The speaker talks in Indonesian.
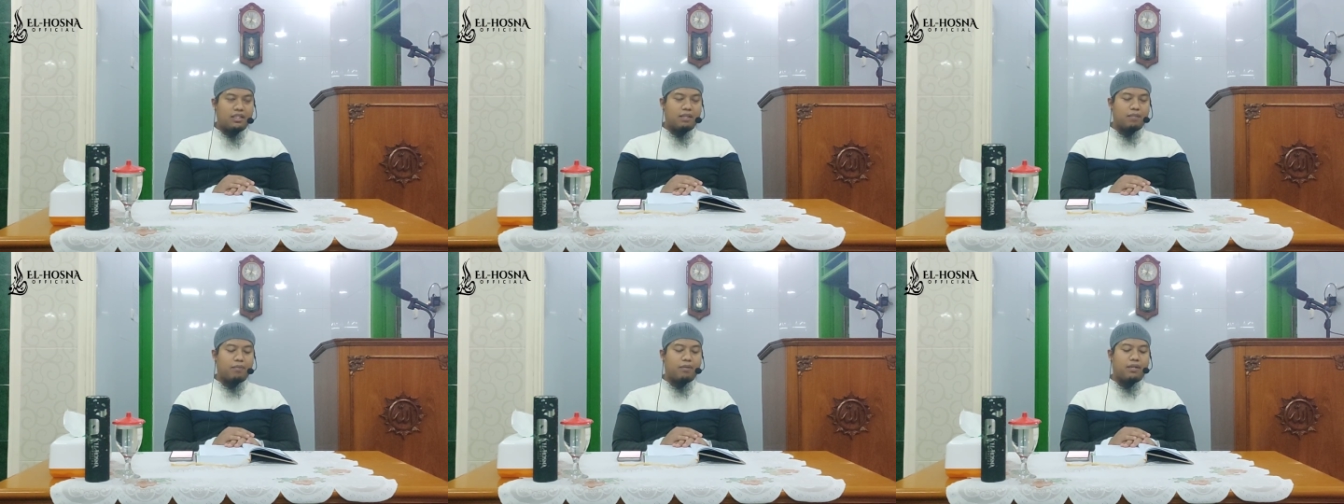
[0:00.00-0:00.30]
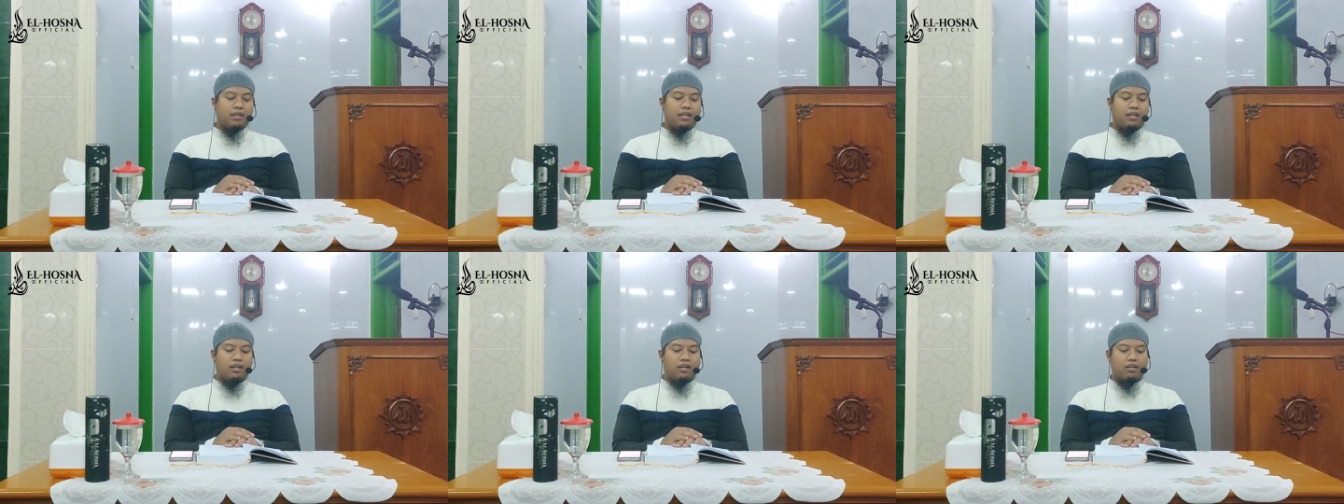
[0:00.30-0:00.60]

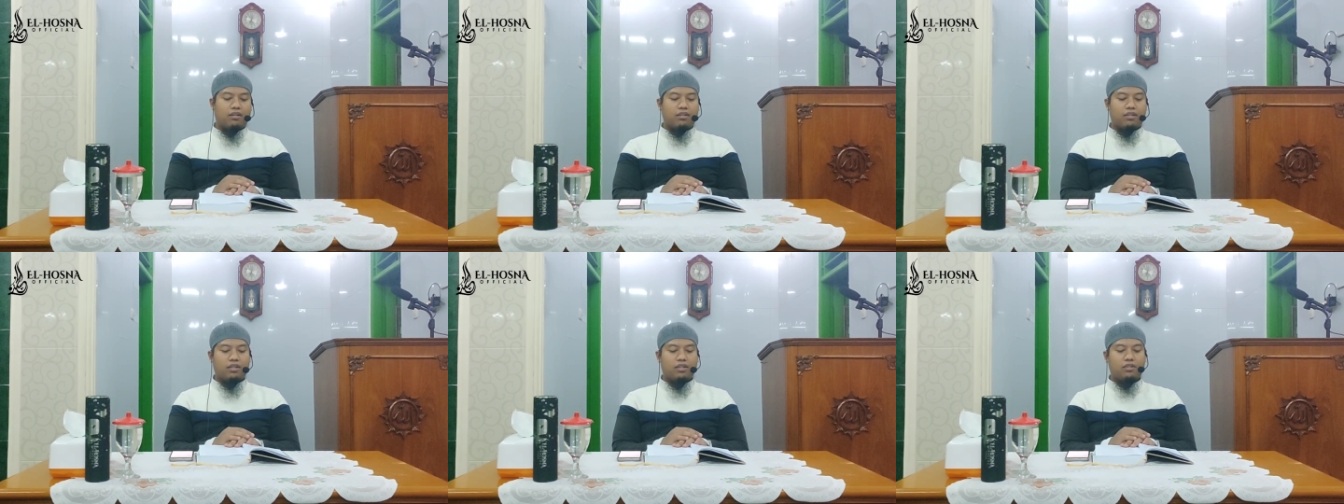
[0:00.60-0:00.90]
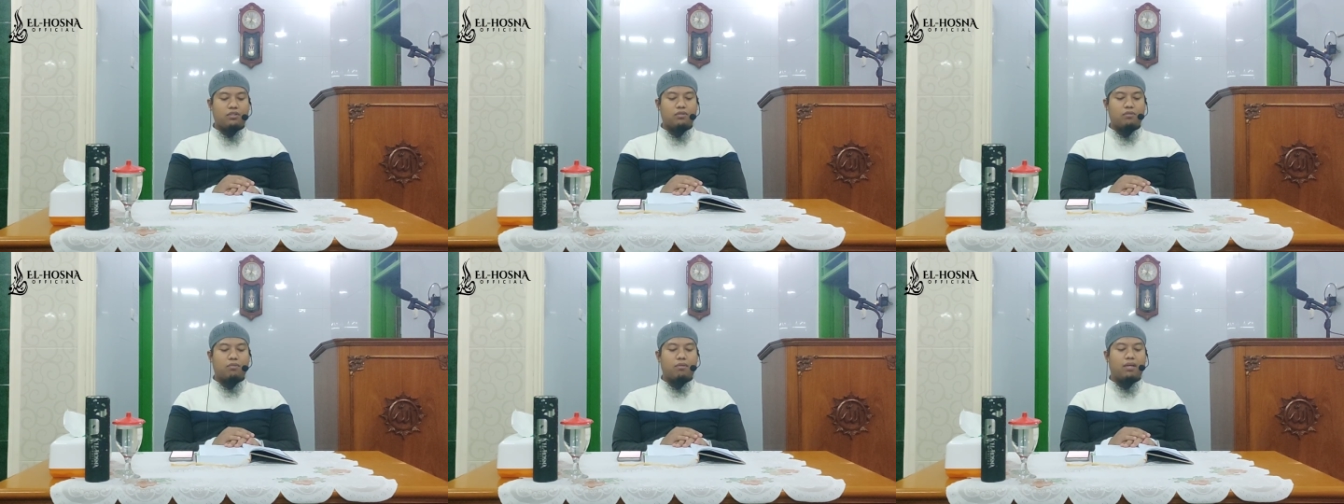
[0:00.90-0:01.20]
kepada Allah
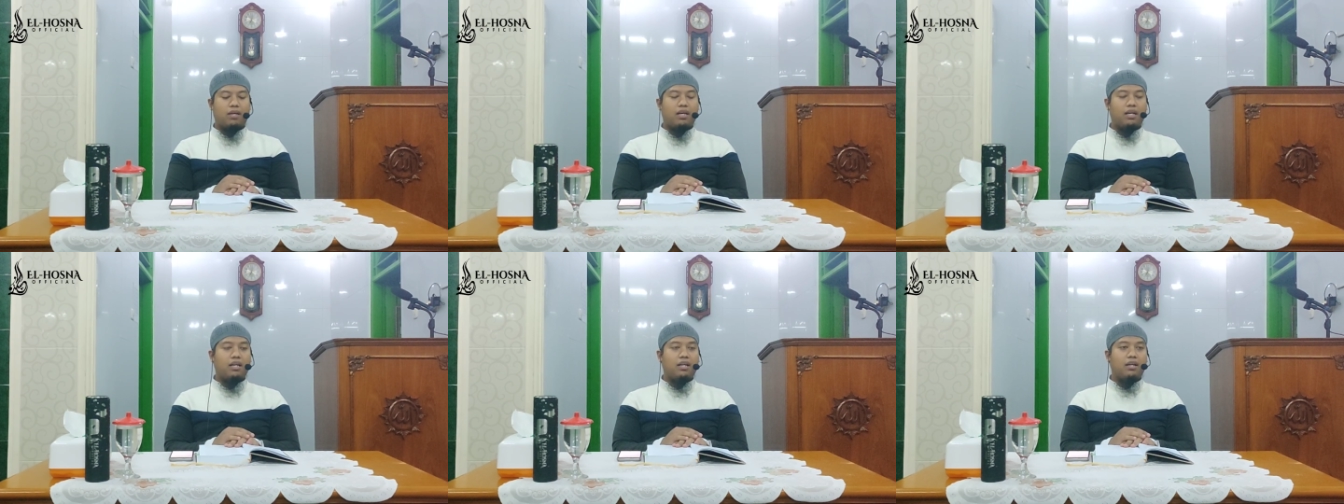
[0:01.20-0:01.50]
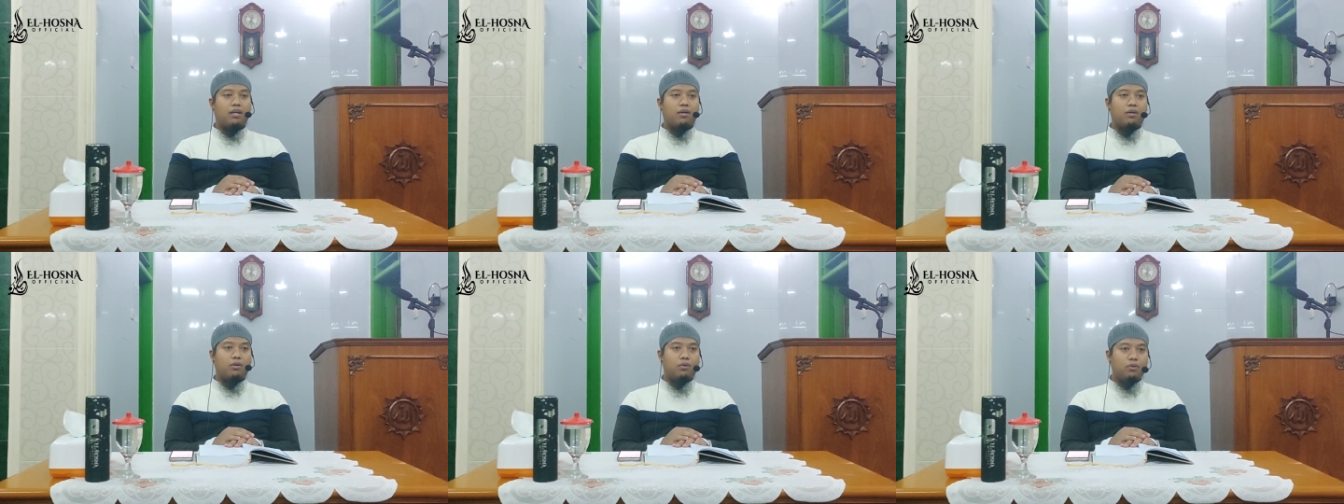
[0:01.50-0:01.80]

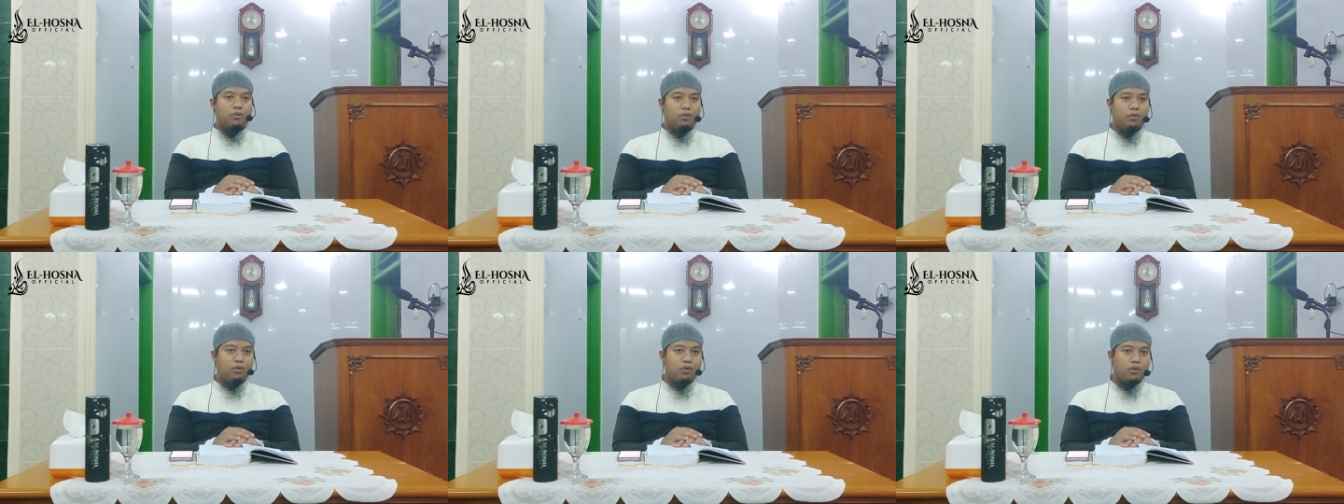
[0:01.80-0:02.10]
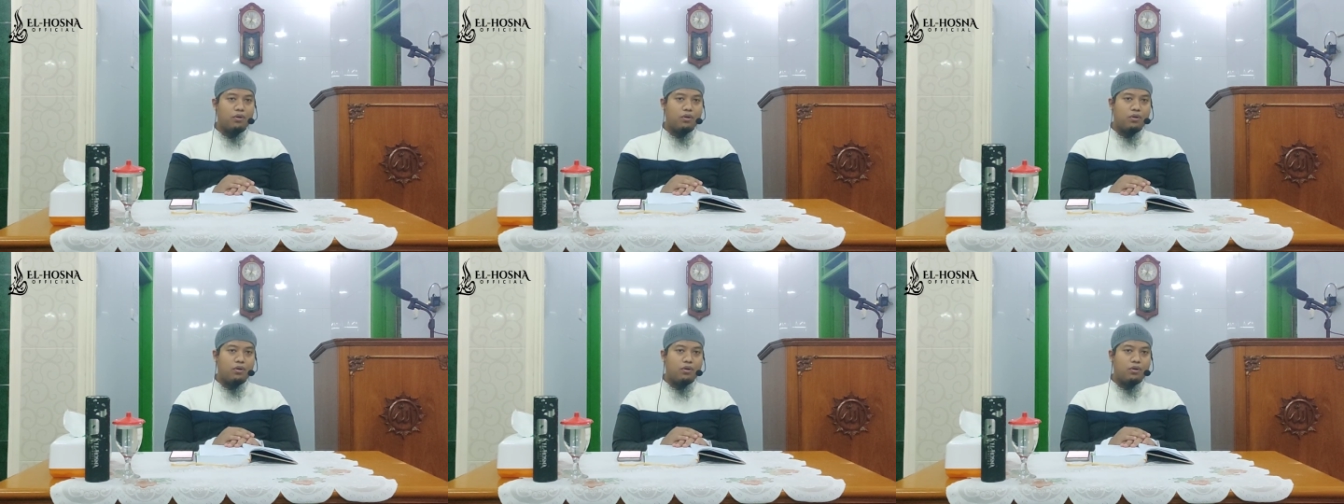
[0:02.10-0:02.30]
Subhanahu